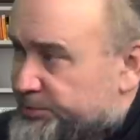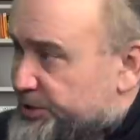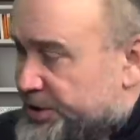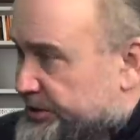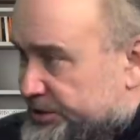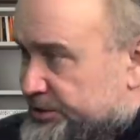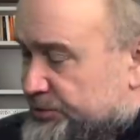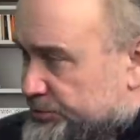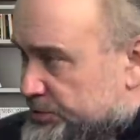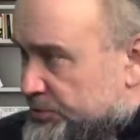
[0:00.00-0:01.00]
отменяет
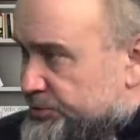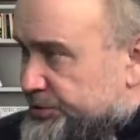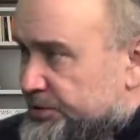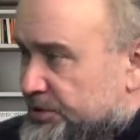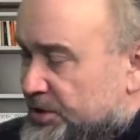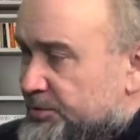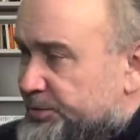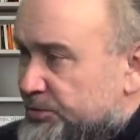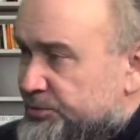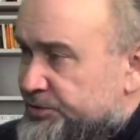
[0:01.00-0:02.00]
ничего, он служит, да. как
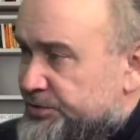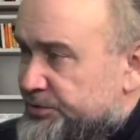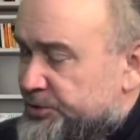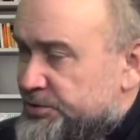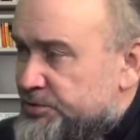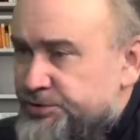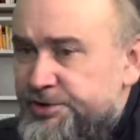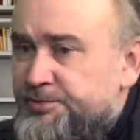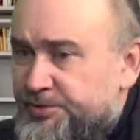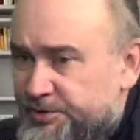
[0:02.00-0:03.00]
положено.
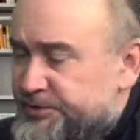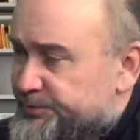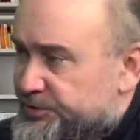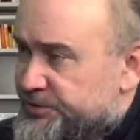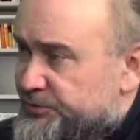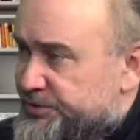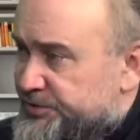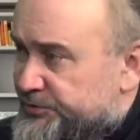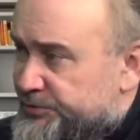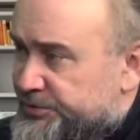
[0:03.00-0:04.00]
Богослужение а, происходит.
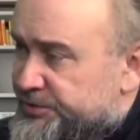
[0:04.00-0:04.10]
А